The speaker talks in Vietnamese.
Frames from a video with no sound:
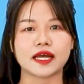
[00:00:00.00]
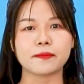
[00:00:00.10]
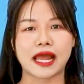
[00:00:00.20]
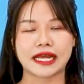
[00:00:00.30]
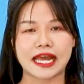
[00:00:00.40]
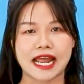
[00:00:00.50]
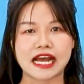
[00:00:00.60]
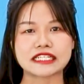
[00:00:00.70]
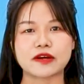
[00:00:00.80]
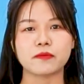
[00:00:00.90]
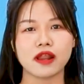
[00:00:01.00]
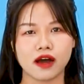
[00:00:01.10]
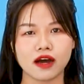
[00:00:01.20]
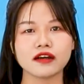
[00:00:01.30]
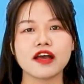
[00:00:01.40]
các bạn hay ăn chóng
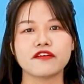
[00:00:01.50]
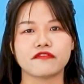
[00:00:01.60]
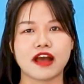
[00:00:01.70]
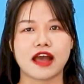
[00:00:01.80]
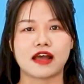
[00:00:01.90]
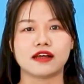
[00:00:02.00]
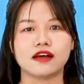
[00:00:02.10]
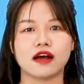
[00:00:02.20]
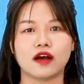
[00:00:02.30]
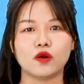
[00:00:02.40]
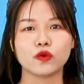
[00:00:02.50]
lớn và à,